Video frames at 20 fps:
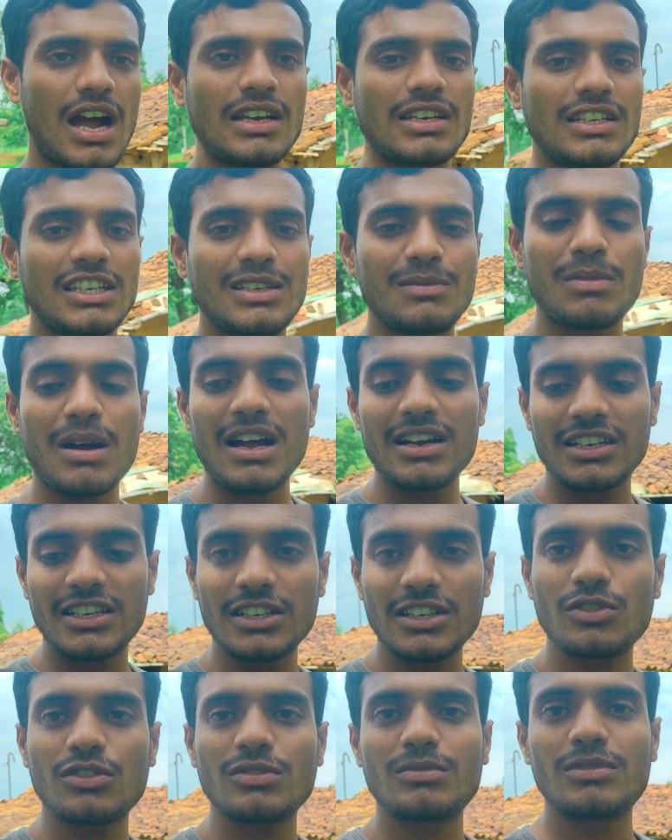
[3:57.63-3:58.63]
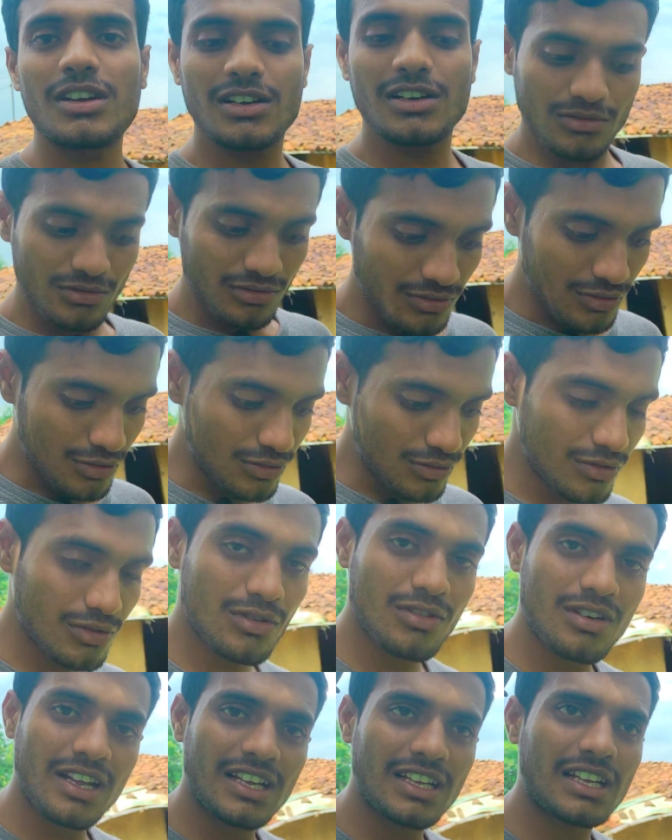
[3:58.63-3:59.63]
आनी बानी कुमड़ा कुंदरू
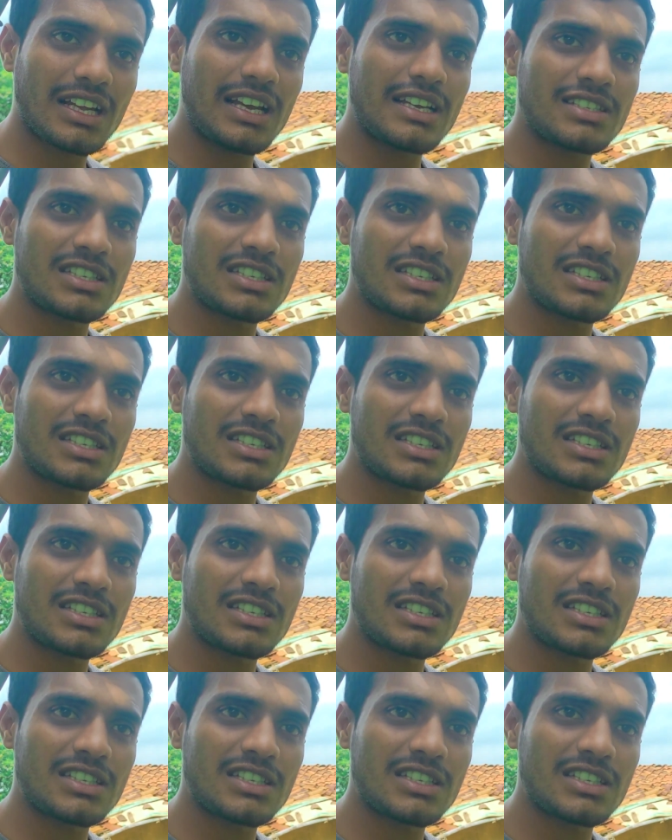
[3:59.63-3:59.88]
तोरई